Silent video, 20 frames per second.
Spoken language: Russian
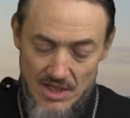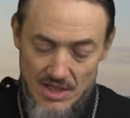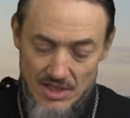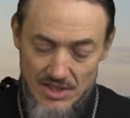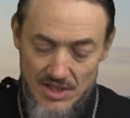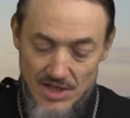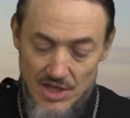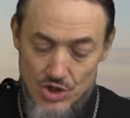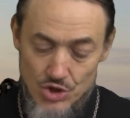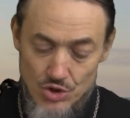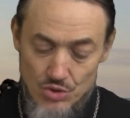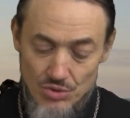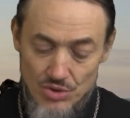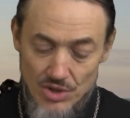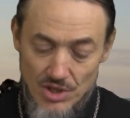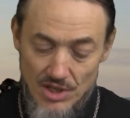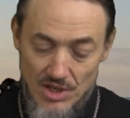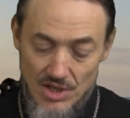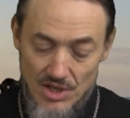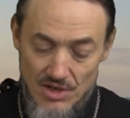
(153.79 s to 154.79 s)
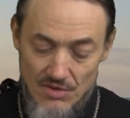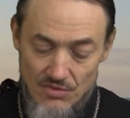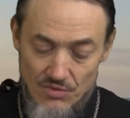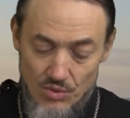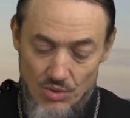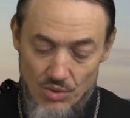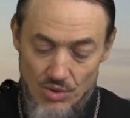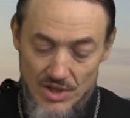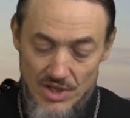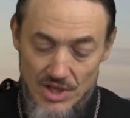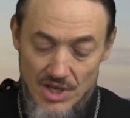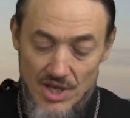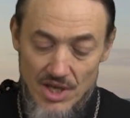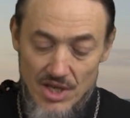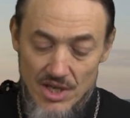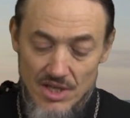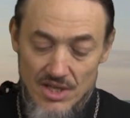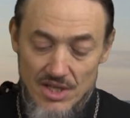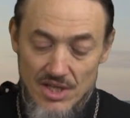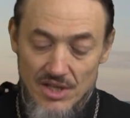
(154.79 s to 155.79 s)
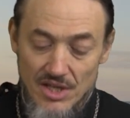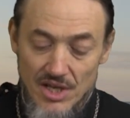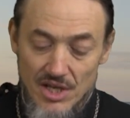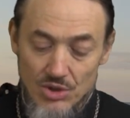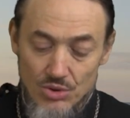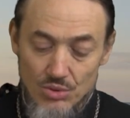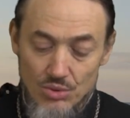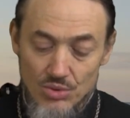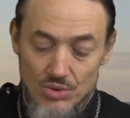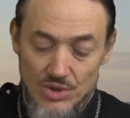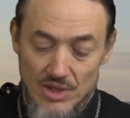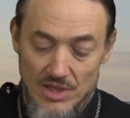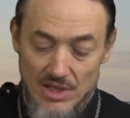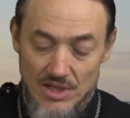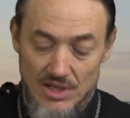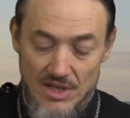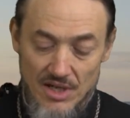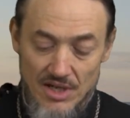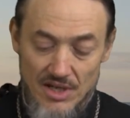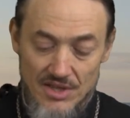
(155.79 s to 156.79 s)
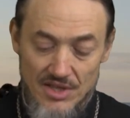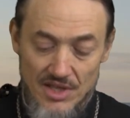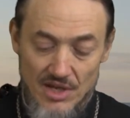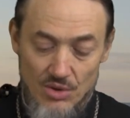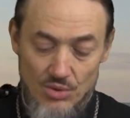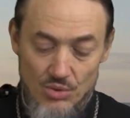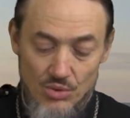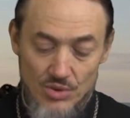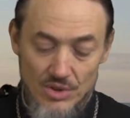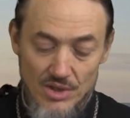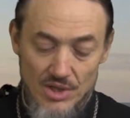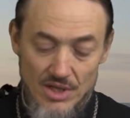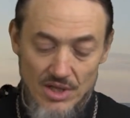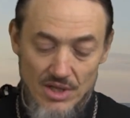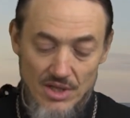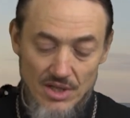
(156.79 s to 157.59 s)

не ощутят ли Его и не найдут ли, хотя Он